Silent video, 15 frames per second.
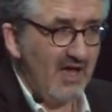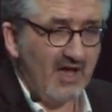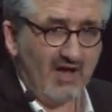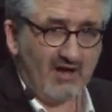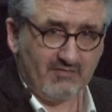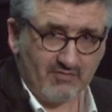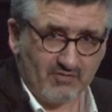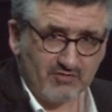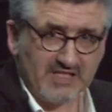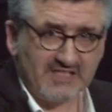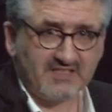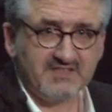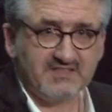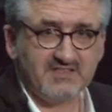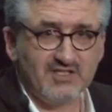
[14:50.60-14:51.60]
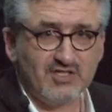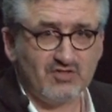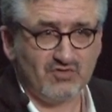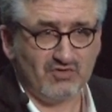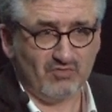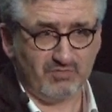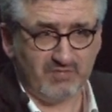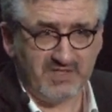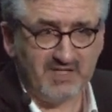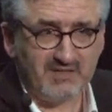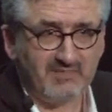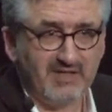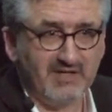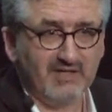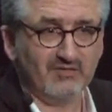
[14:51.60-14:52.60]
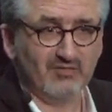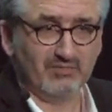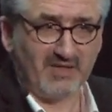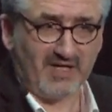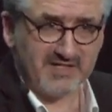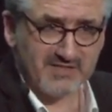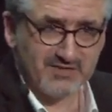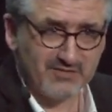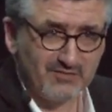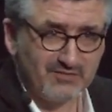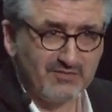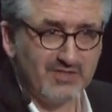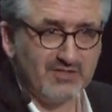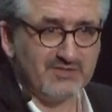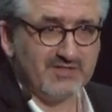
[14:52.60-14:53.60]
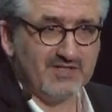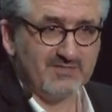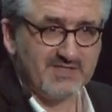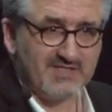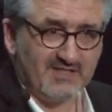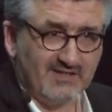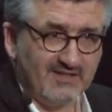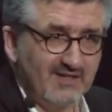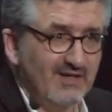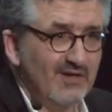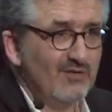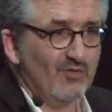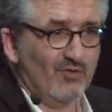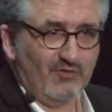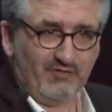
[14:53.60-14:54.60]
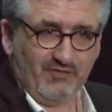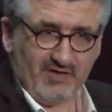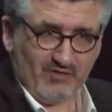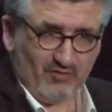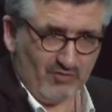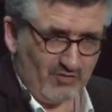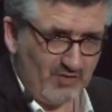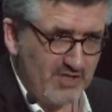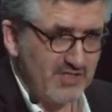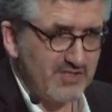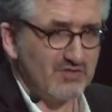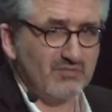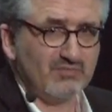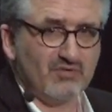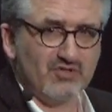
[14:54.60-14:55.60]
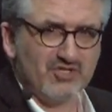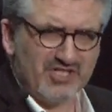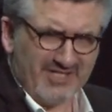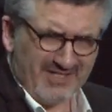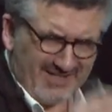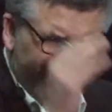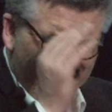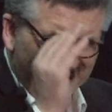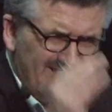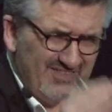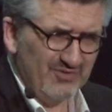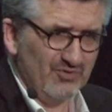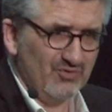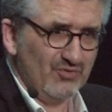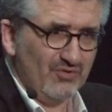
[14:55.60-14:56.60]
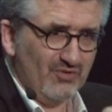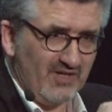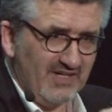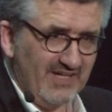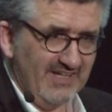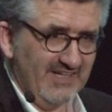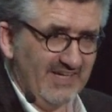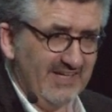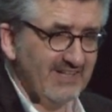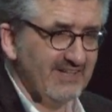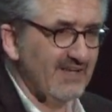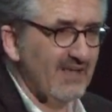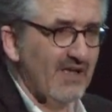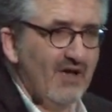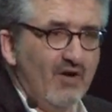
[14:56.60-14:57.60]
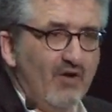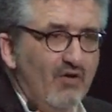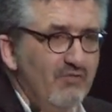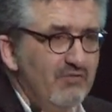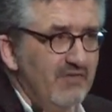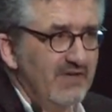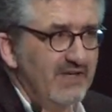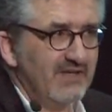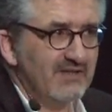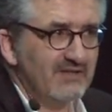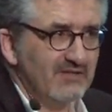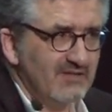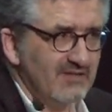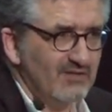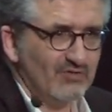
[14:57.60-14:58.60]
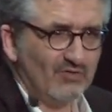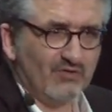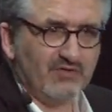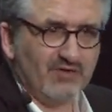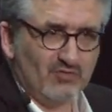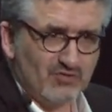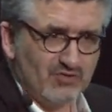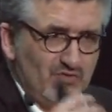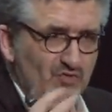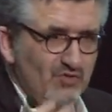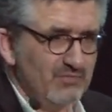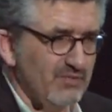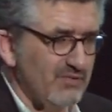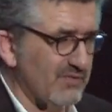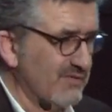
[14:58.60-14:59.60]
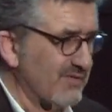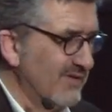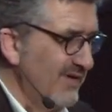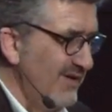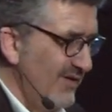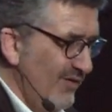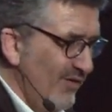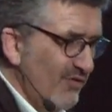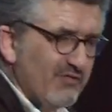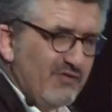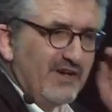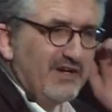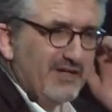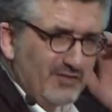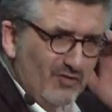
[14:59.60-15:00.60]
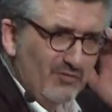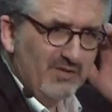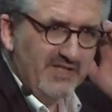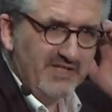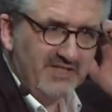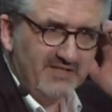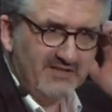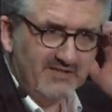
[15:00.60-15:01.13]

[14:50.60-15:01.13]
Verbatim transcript: Avant d'être ici, je suis du PMI, du Prince 2, des choses comme ça. On fait du la gestion de projet dure et On fait, quand on fait du scope, on fait un rétro-planning.